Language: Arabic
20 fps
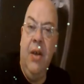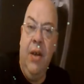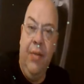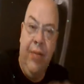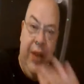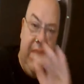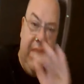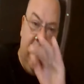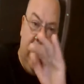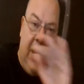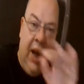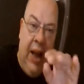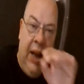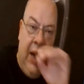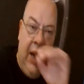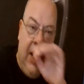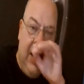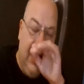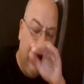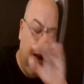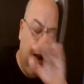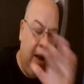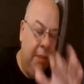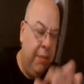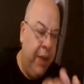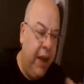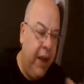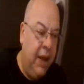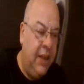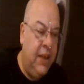في اعلى
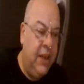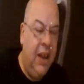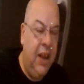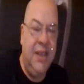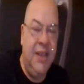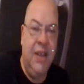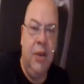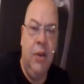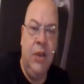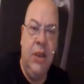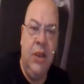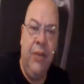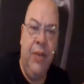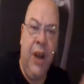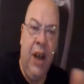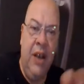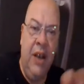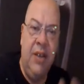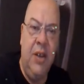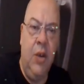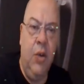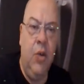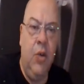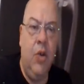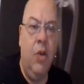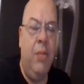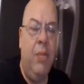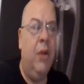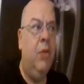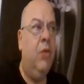القمه يعني تاع ليكزيكوتيف رئيس
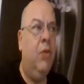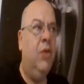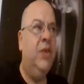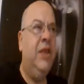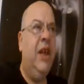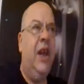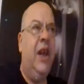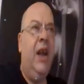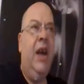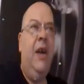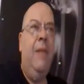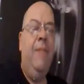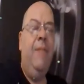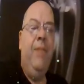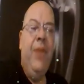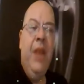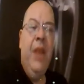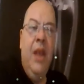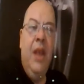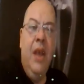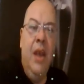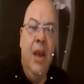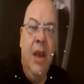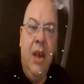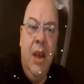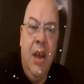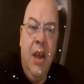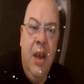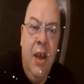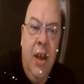الحكومه والوزراء
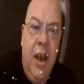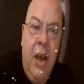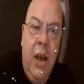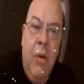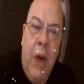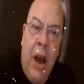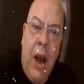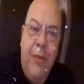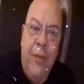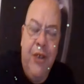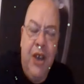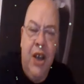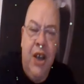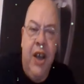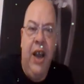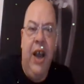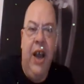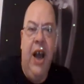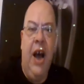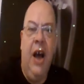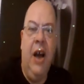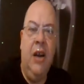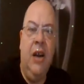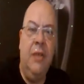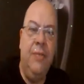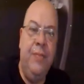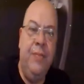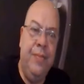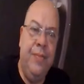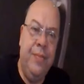يوقف شنقريحه